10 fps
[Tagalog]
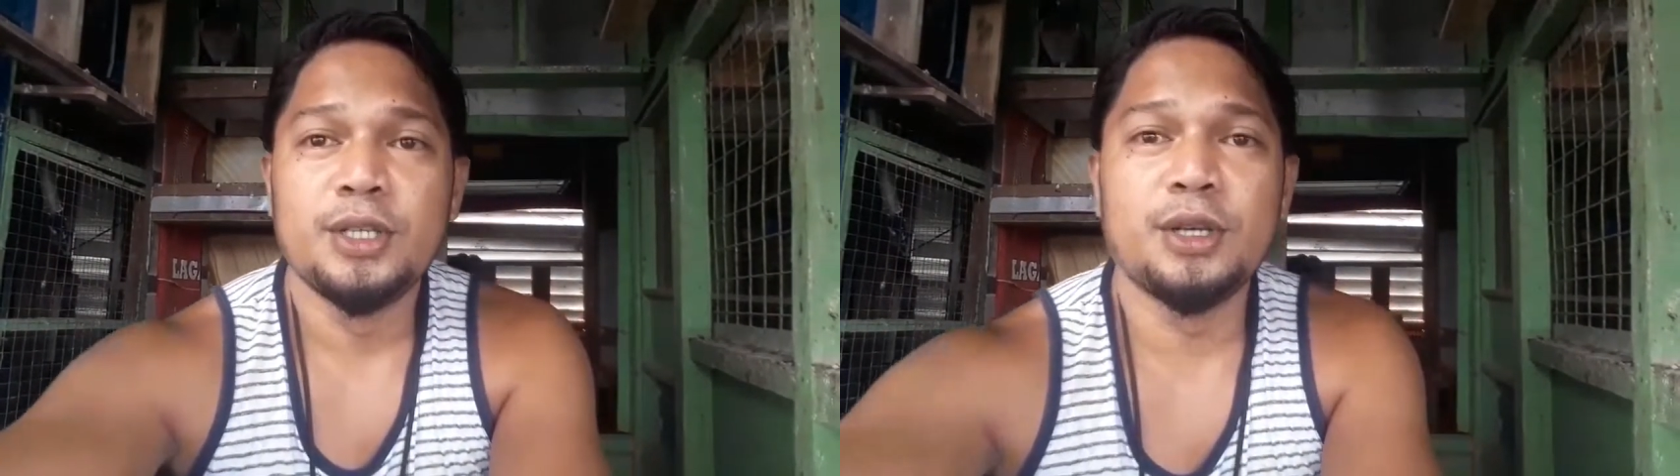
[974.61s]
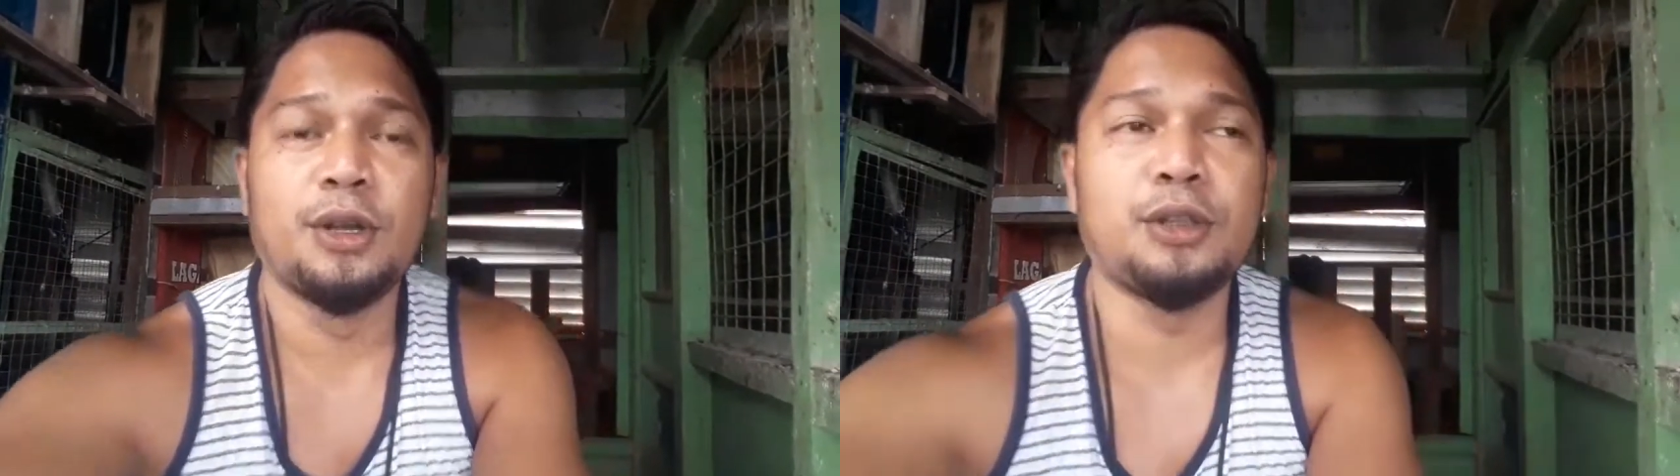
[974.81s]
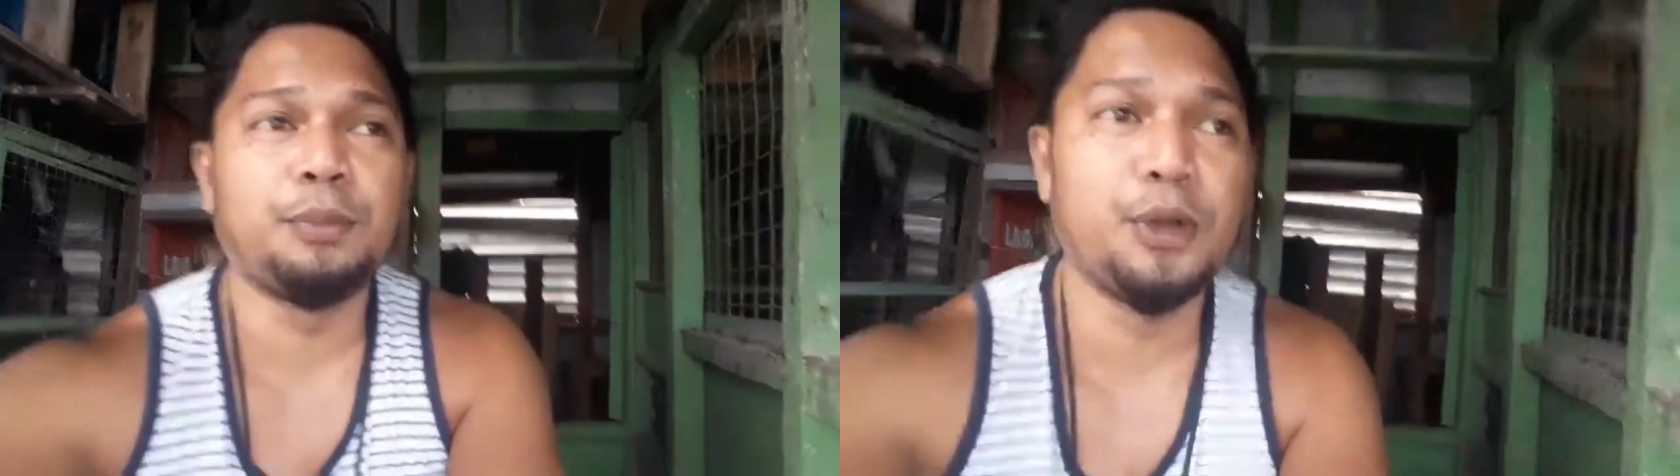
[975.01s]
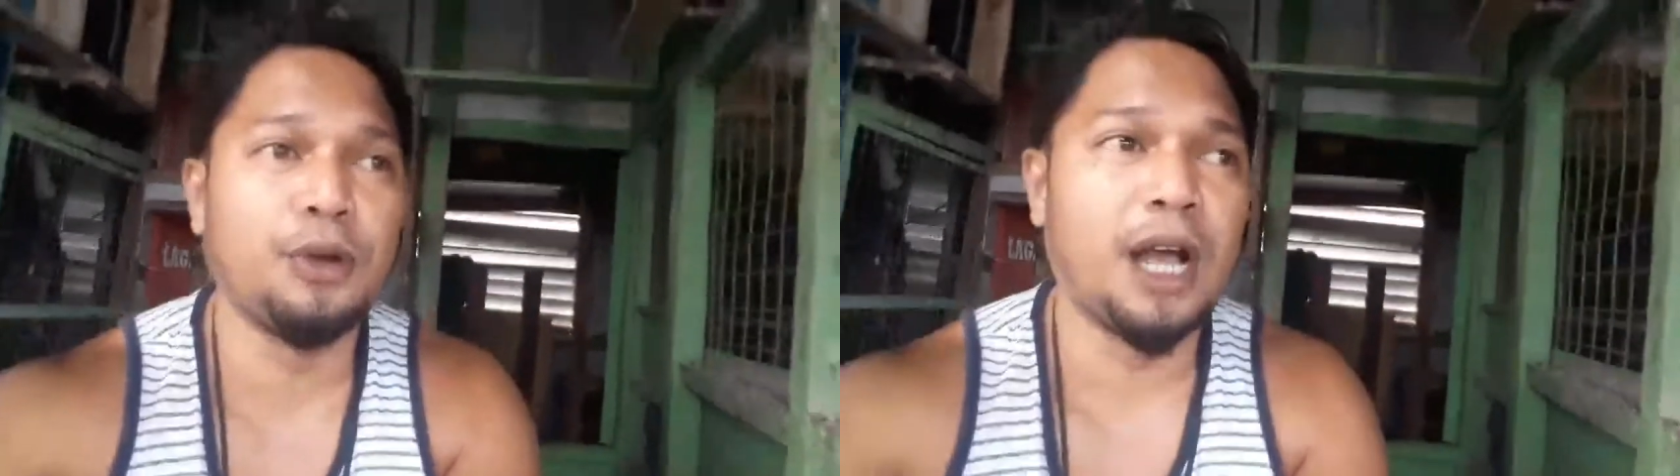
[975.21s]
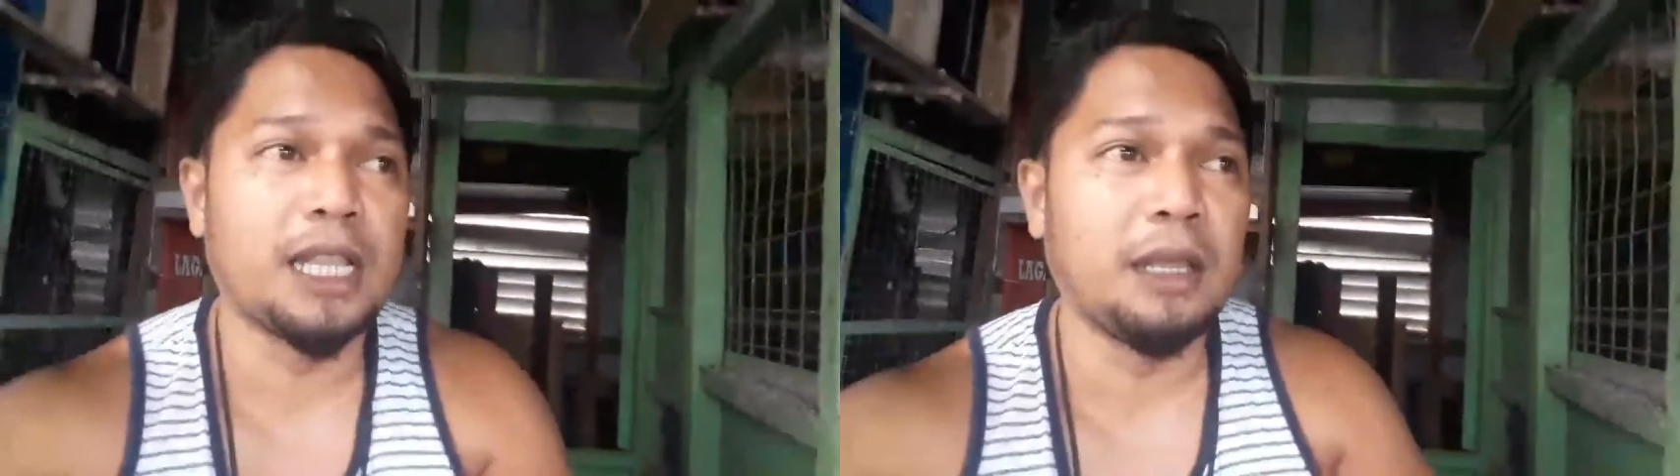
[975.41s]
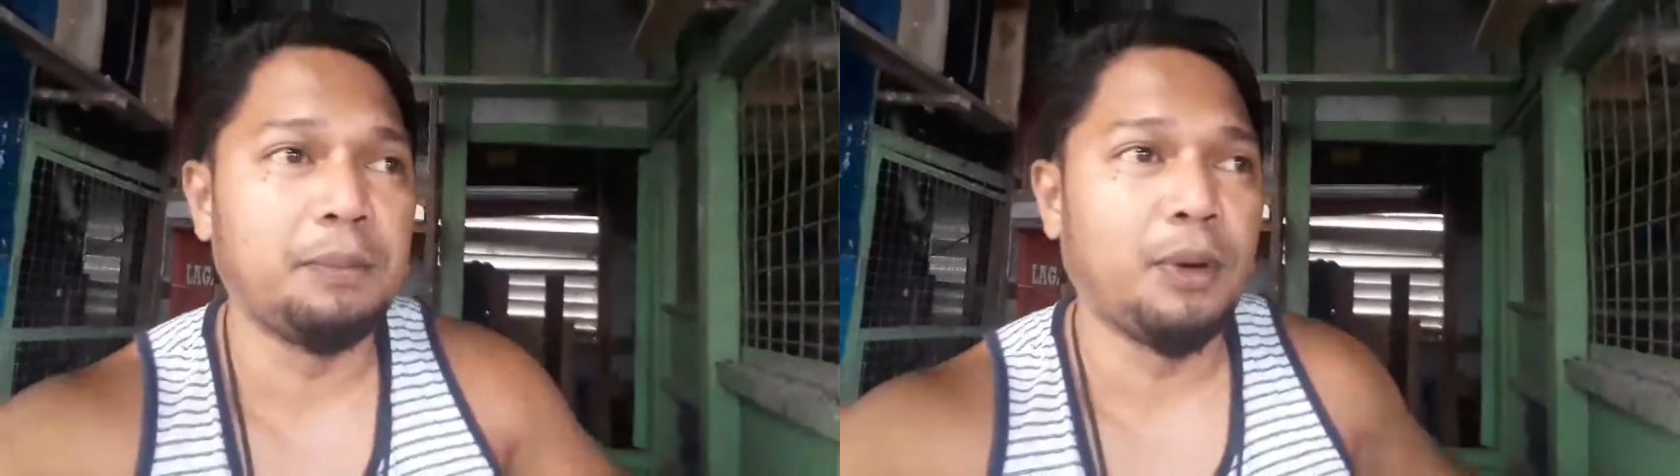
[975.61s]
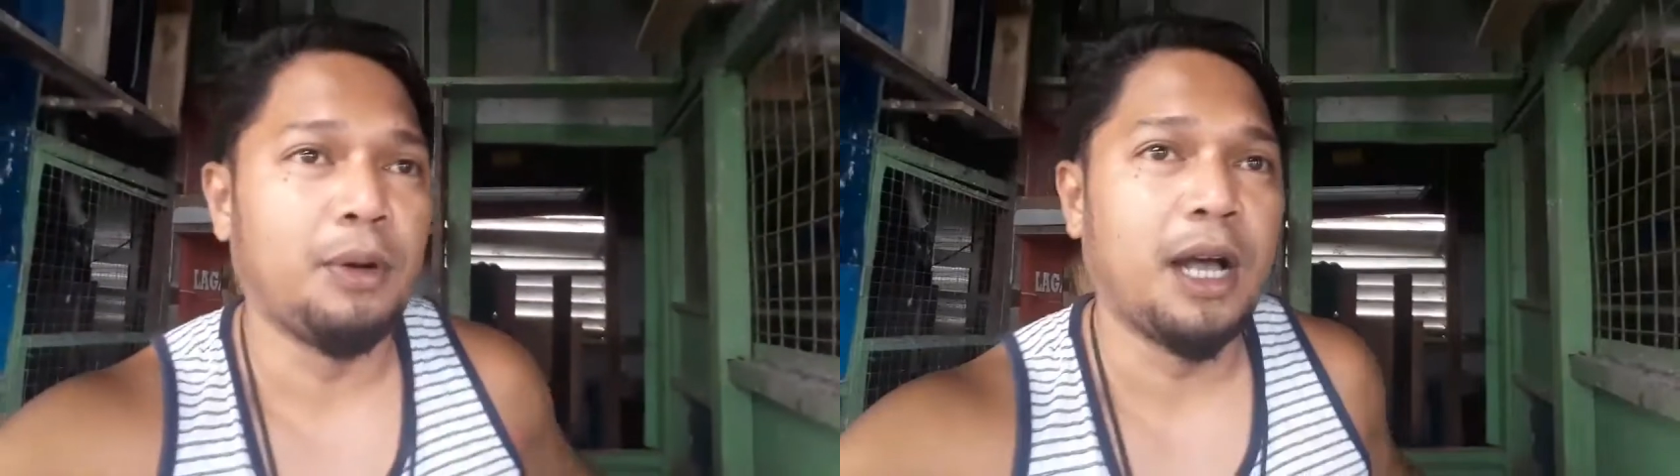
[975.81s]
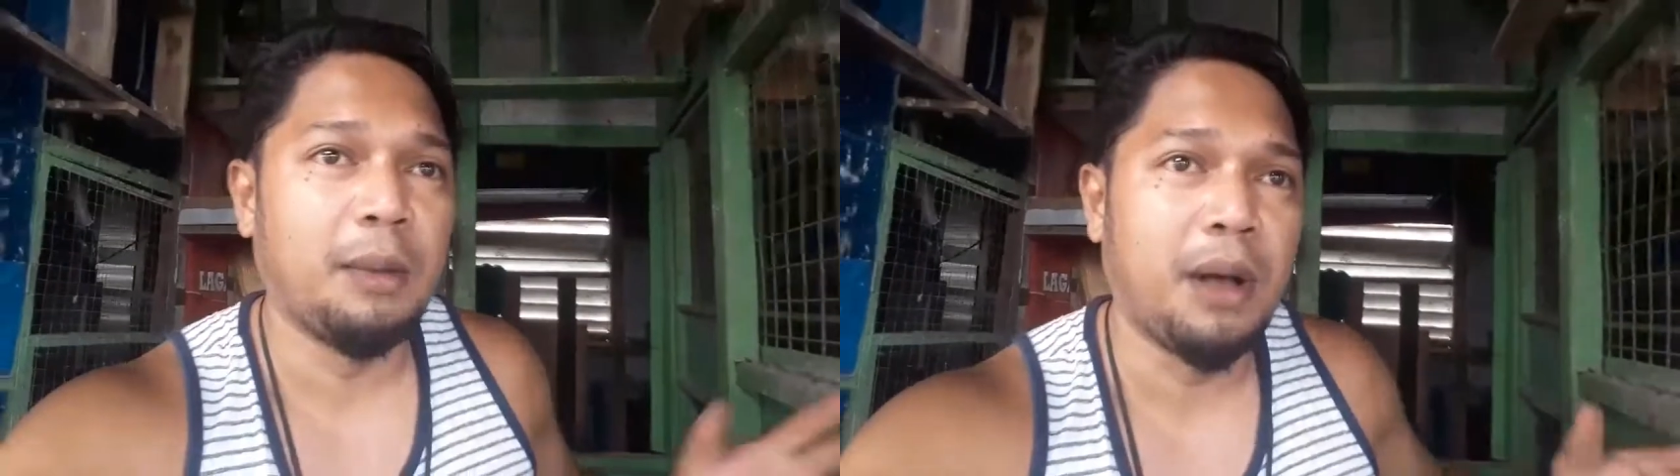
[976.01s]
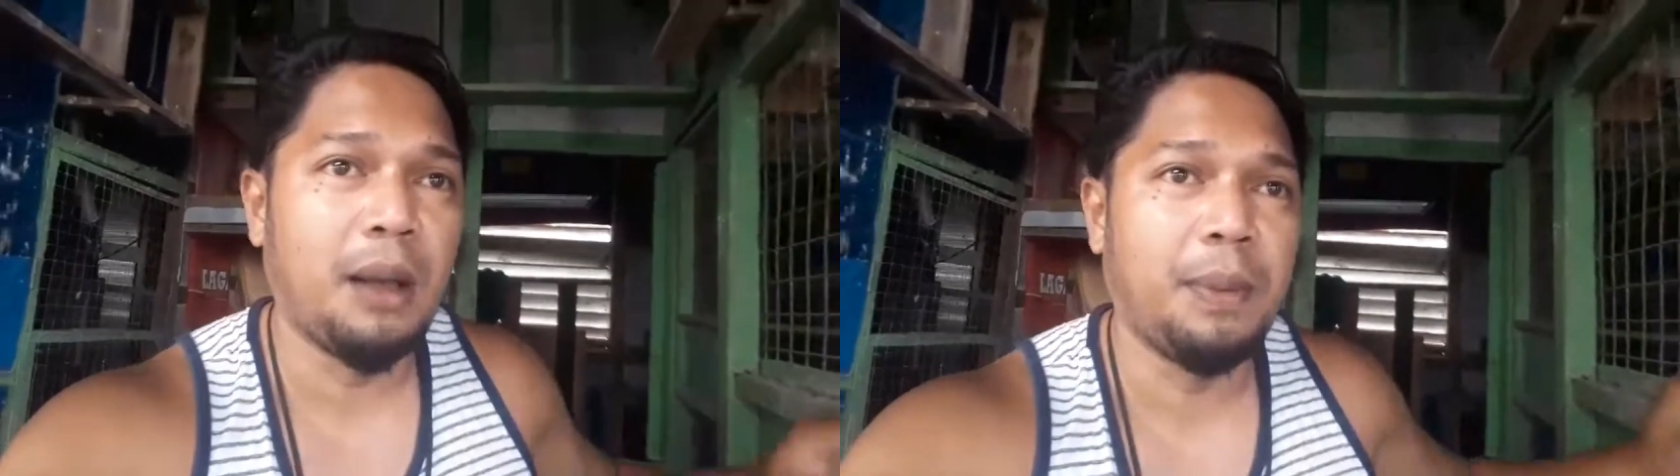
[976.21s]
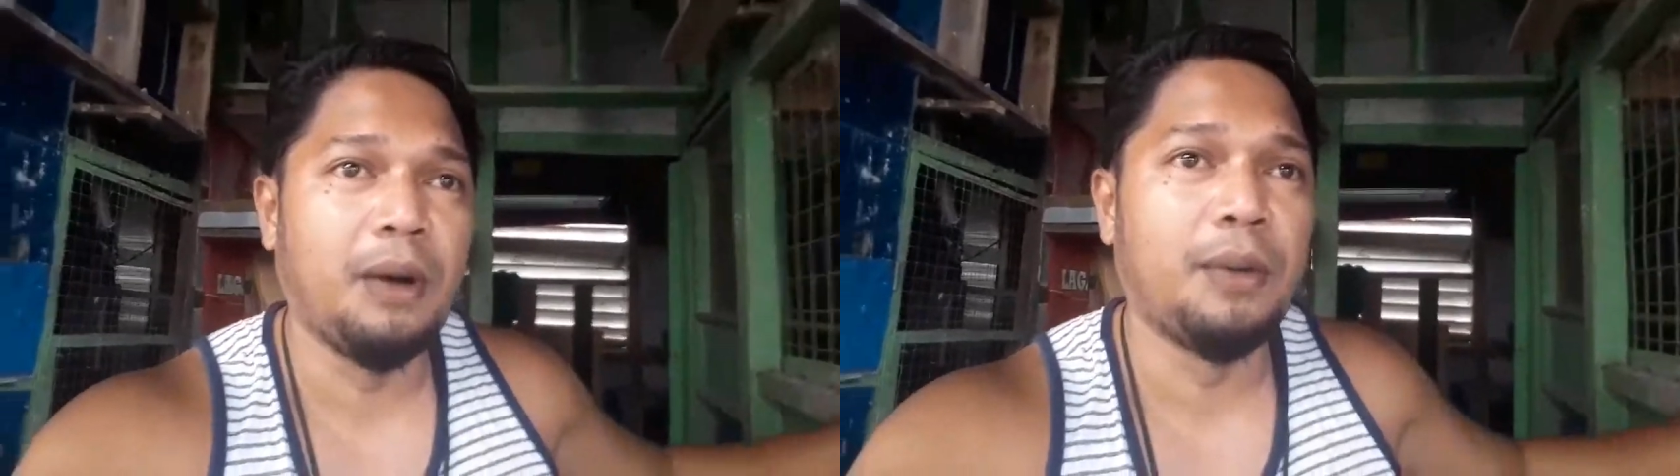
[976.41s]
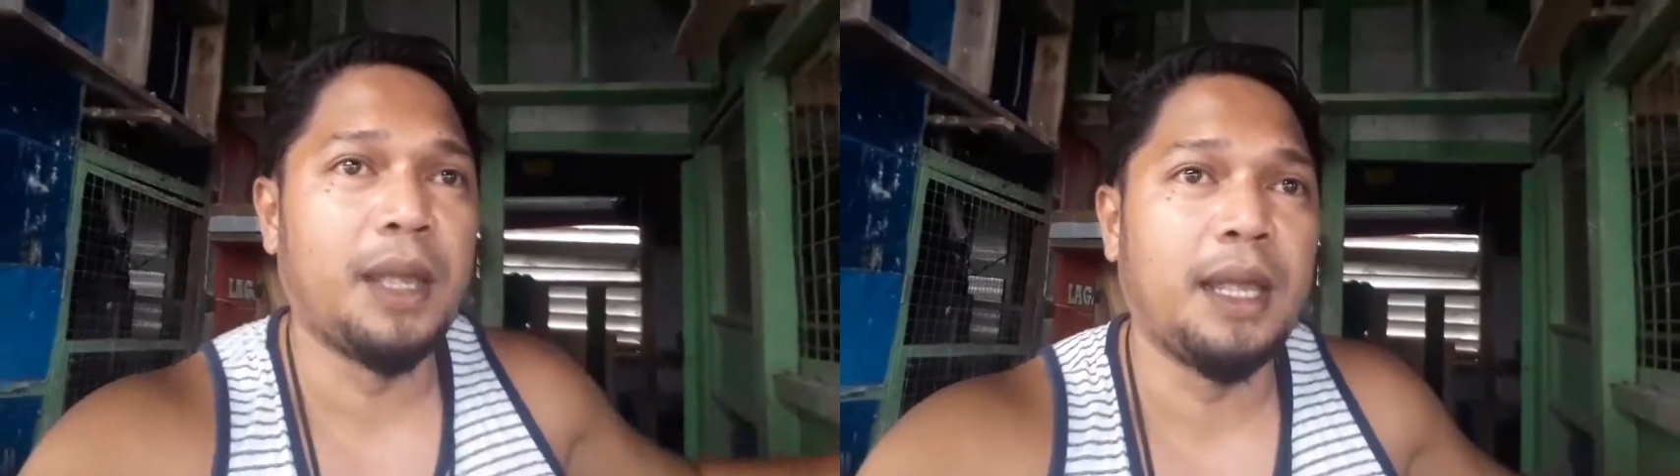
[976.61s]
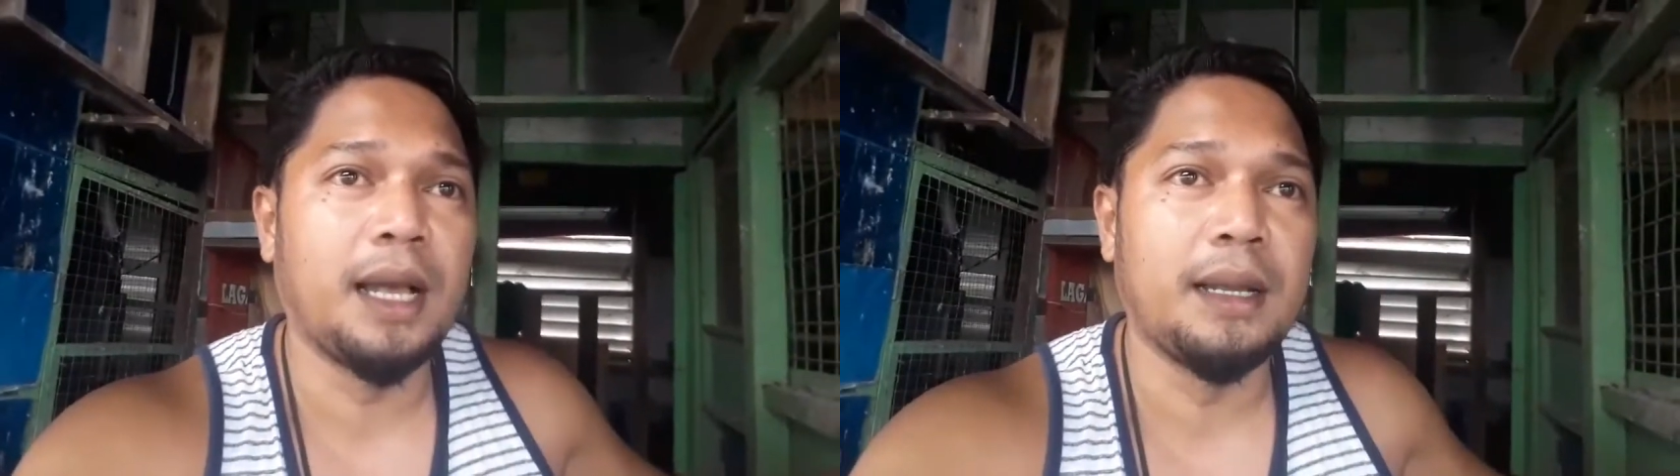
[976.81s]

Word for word: So ito po yung atin pong uh, mga pauwi